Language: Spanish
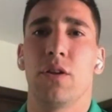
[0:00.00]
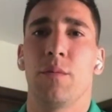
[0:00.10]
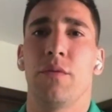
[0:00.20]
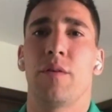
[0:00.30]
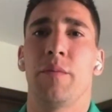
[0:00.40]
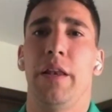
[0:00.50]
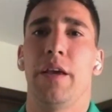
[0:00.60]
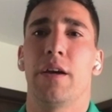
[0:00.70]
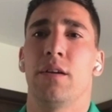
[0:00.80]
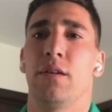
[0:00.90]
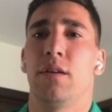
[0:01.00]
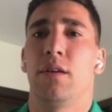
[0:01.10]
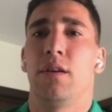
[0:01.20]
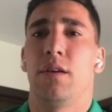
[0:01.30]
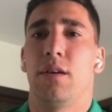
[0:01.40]
amigos, de mi familia,
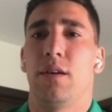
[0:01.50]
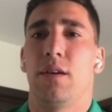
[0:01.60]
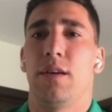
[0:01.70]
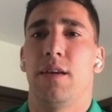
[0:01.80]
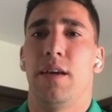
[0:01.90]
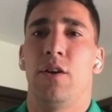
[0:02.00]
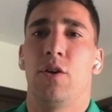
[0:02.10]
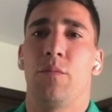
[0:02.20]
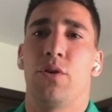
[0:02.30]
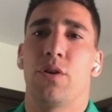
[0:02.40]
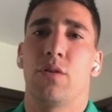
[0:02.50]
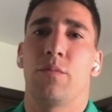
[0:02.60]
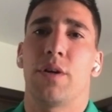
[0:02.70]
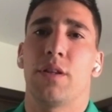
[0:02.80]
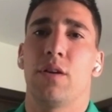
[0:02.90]
eh, el no
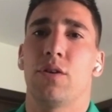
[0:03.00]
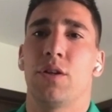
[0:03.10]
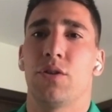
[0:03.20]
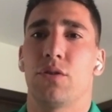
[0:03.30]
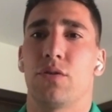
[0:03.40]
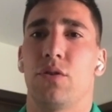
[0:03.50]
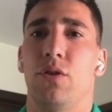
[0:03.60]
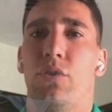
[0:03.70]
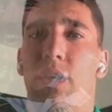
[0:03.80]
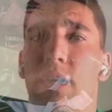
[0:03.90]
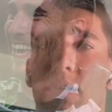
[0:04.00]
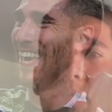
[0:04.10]
poder compartir con ellos todos los